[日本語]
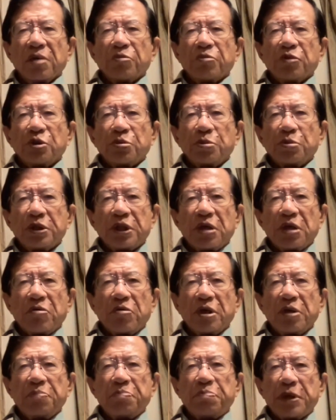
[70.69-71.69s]
娘さ
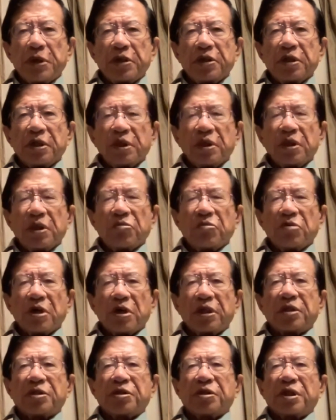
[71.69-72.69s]
んは一般的に
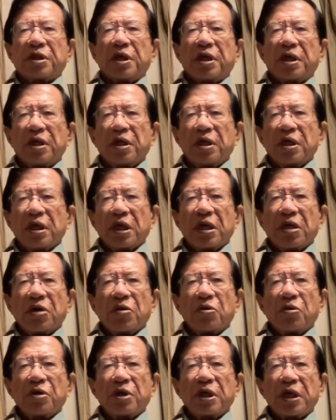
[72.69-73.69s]
はですね、
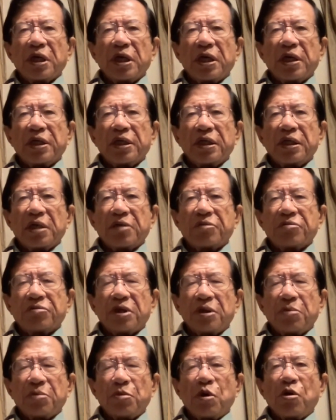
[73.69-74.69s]
母親がいなく
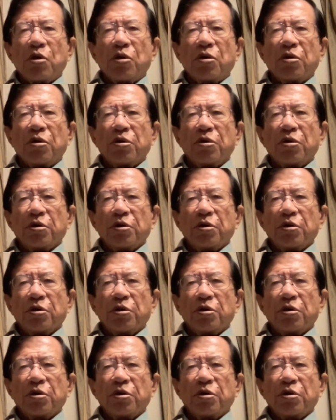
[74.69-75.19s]
ても、